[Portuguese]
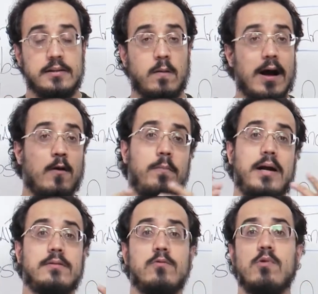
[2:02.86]
Então, ah,
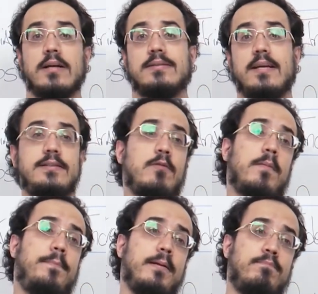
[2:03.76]
Roberto, eu nunca sei se é
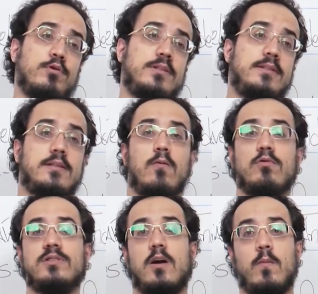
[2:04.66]
uma preposição
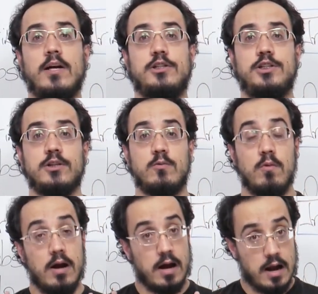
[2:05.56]
ou se é um
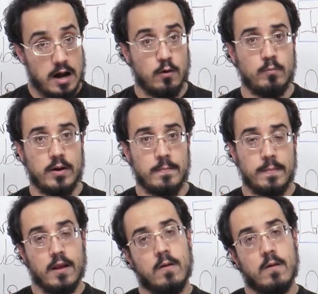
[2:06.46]
artigo. Calma.